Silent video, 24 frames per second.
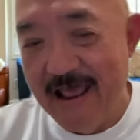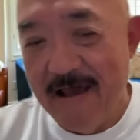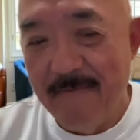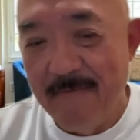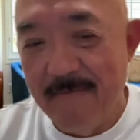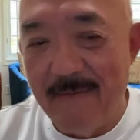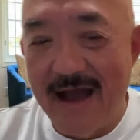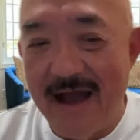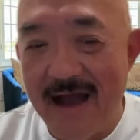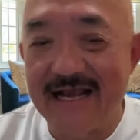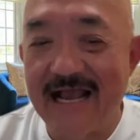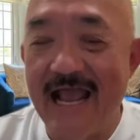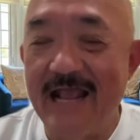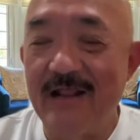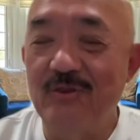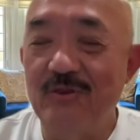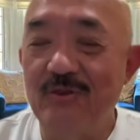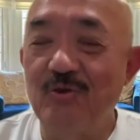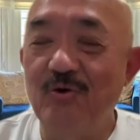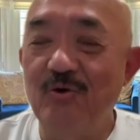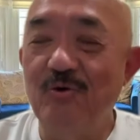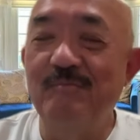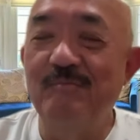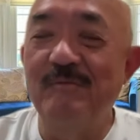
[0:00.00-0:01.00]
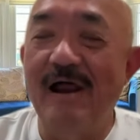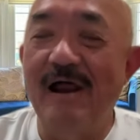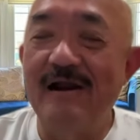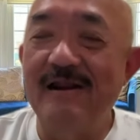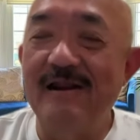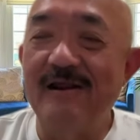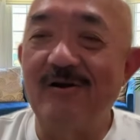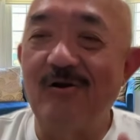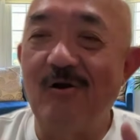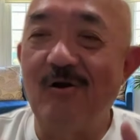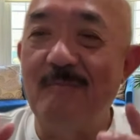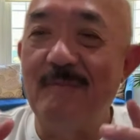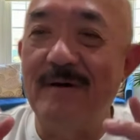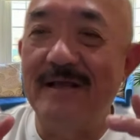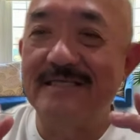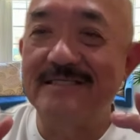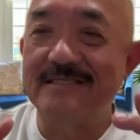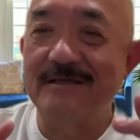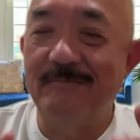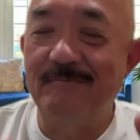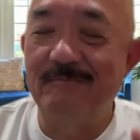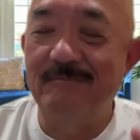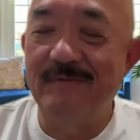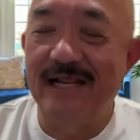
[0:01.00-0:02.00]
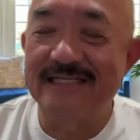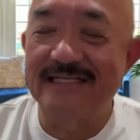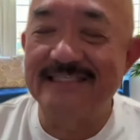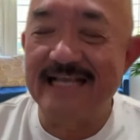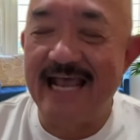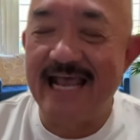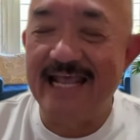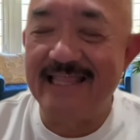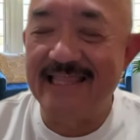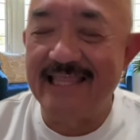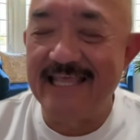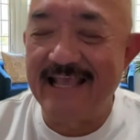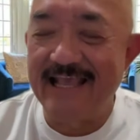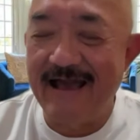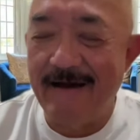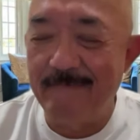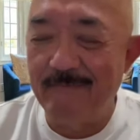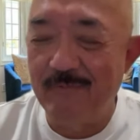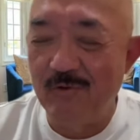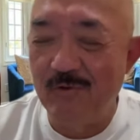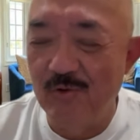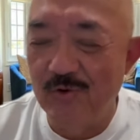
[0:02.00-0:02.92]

Maka itu melalui Roma 11 ayat 36,